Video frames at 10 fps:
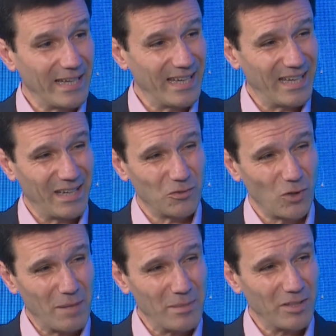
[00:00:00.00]
eh,
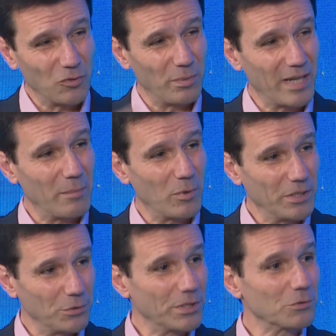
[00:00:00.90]
solamente superada
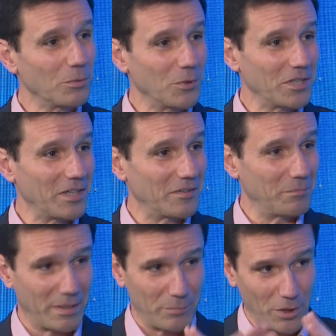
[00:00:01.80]
por la industria
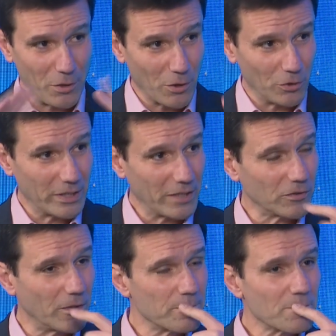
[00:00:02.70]
automotriz, para ponerlo en
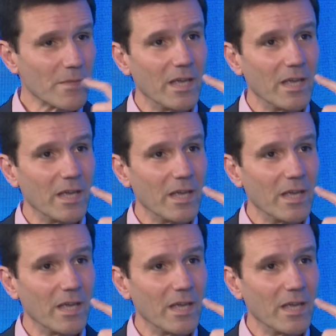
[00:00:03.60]
contexto.